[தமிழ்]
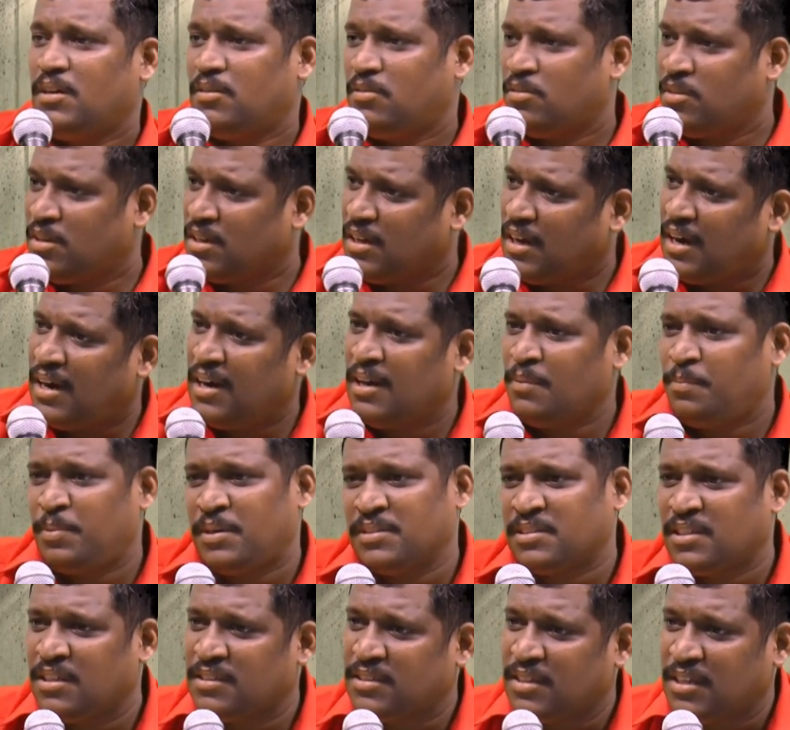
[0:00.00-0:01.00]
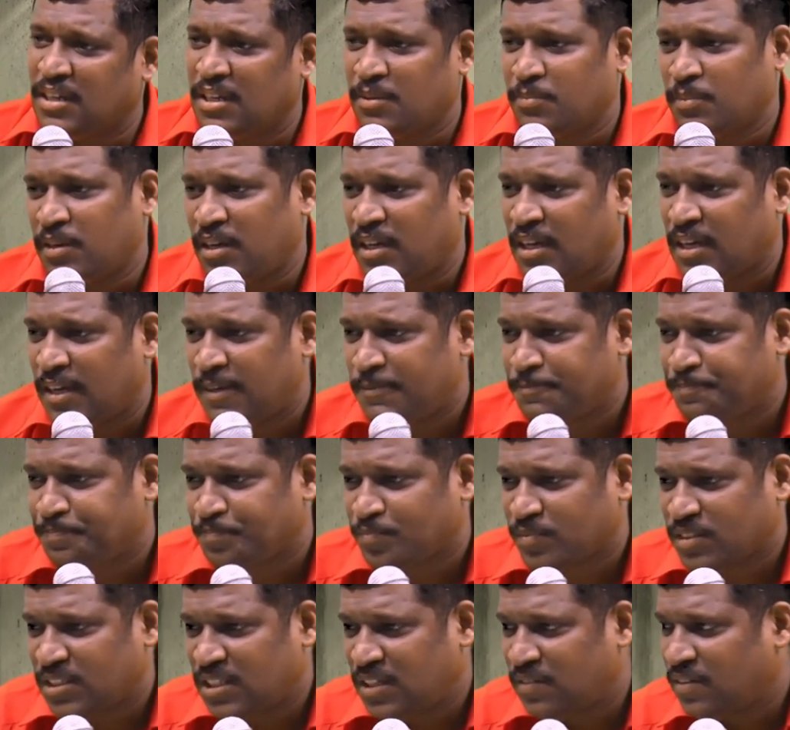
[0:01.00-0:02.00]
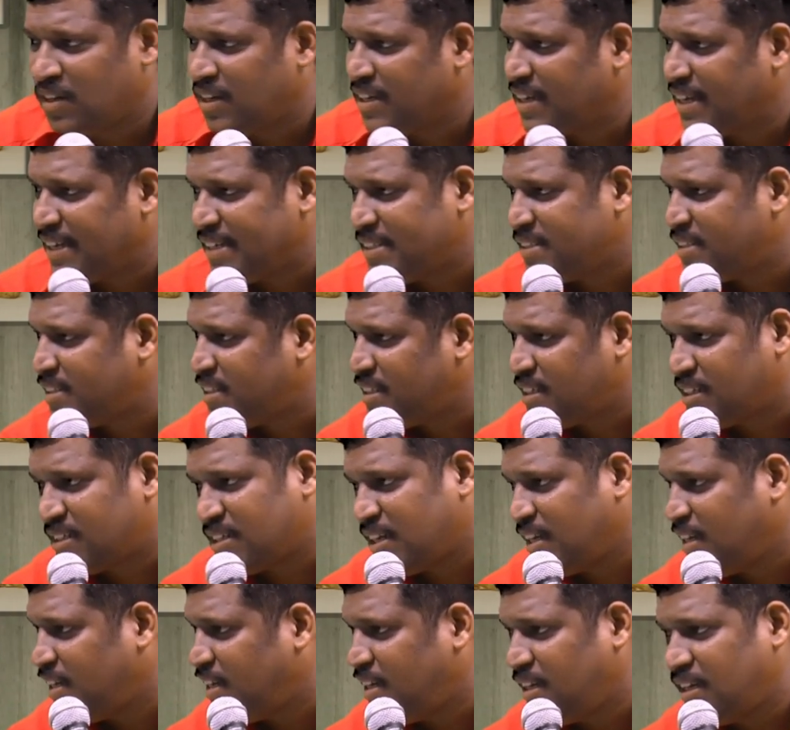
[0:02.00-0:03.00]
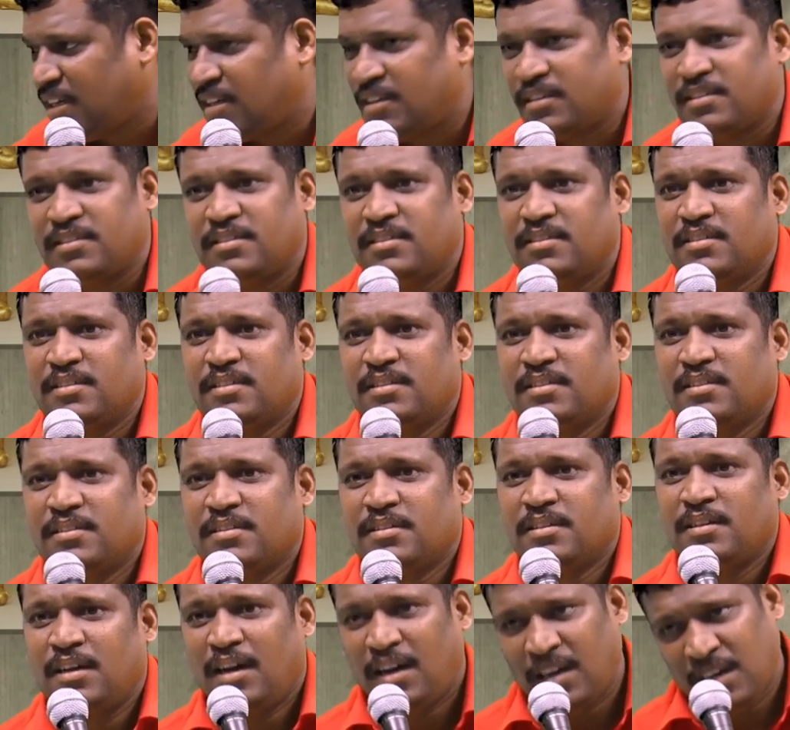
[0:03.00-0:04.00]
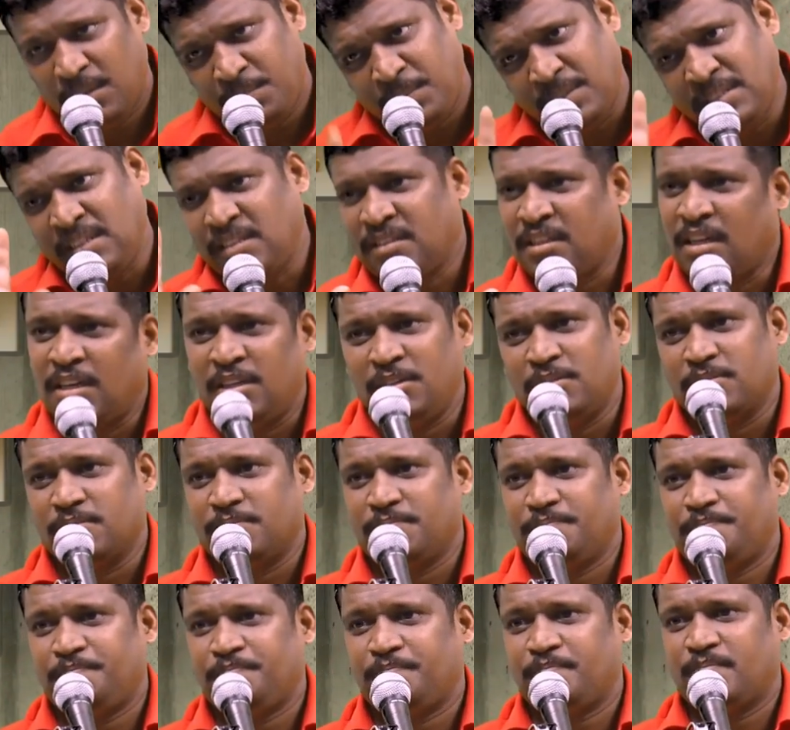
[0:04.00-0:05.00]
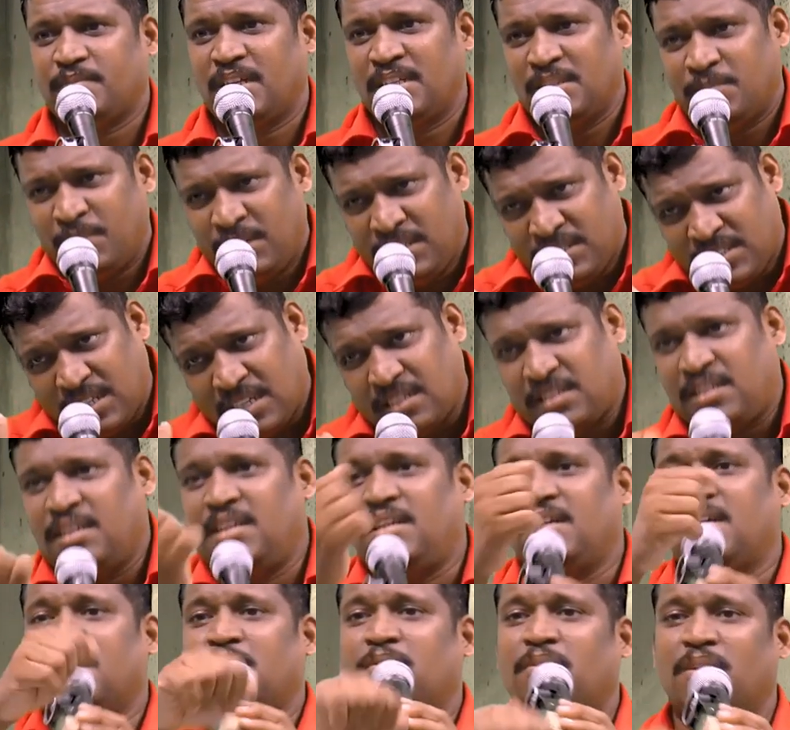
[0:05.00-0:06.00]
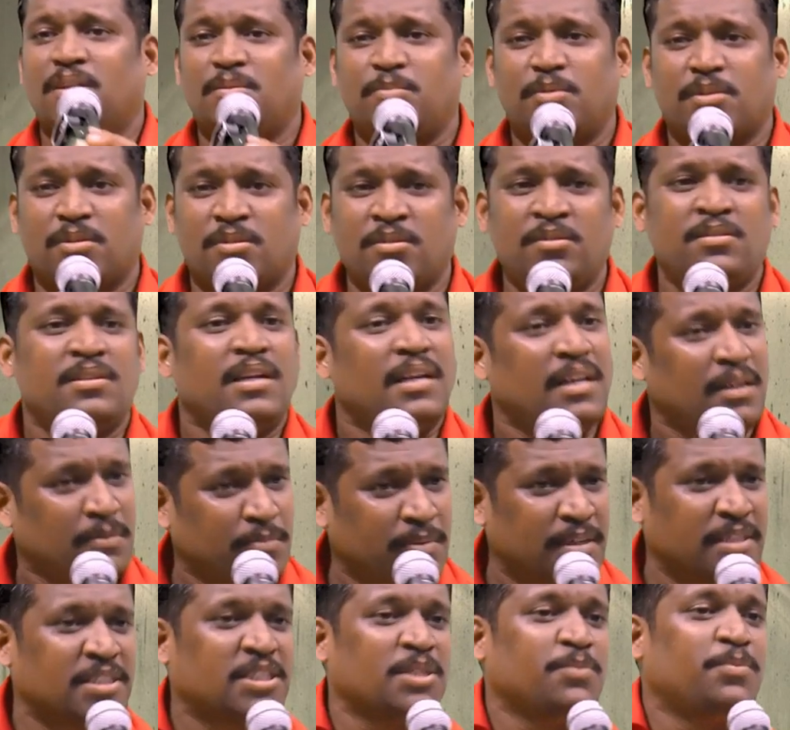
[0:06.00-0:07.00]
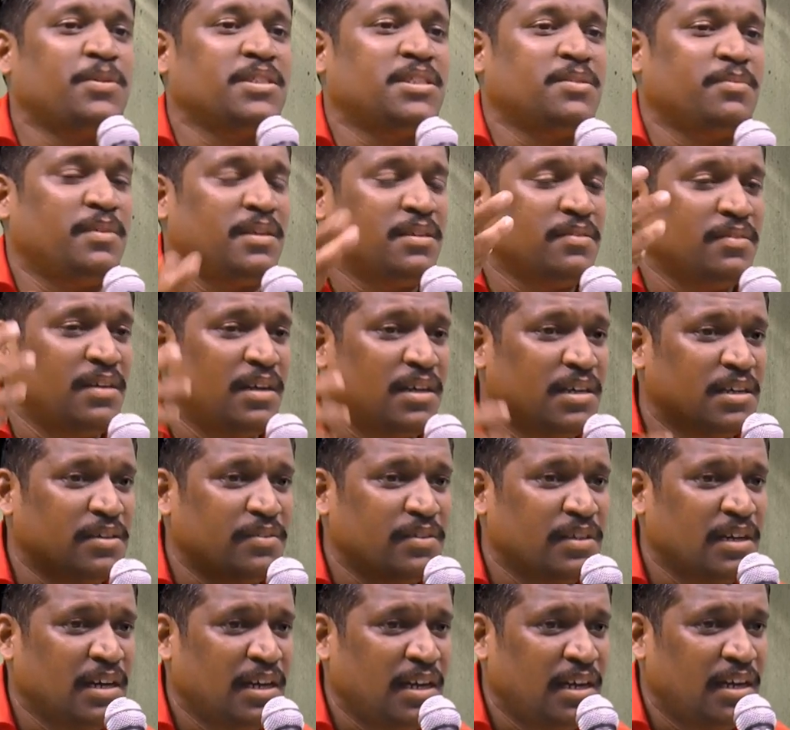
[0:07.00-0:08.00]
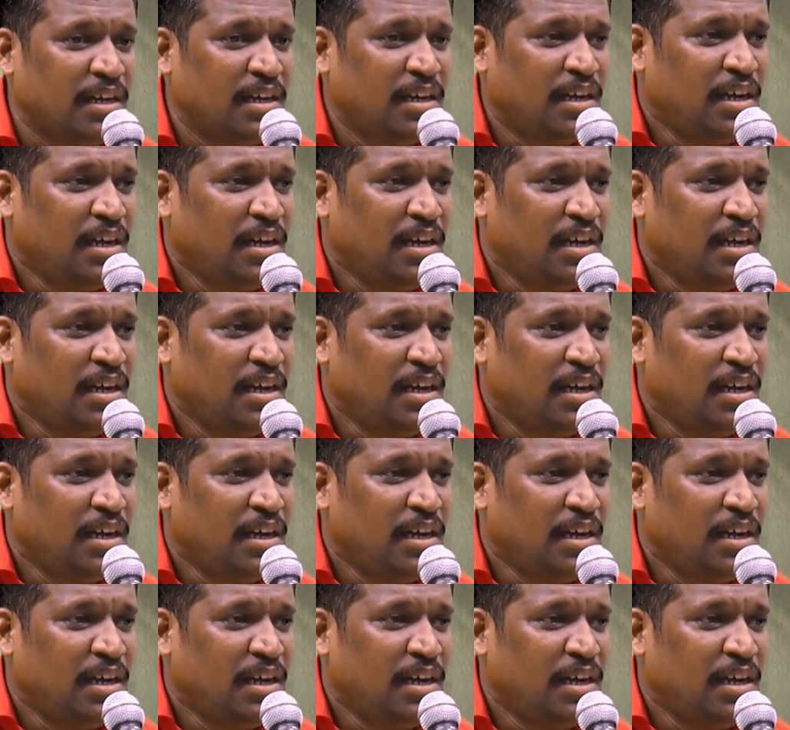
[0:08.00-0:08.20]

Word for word: உங்களுக்கு ஆளை பார்த்தா தெரியும் இல்லையா இவங்களுக்கு எனர்ஜி இருக்கா இல்லையான்னு ஆளை பார்த்தா தெரியும் அந்த மாதிரி சக்தி இருக்கிறவங்கள மட்டும் நல்ல மனசுக்கு பிடிச்ச மாதிரி வாழ்கிறவங்க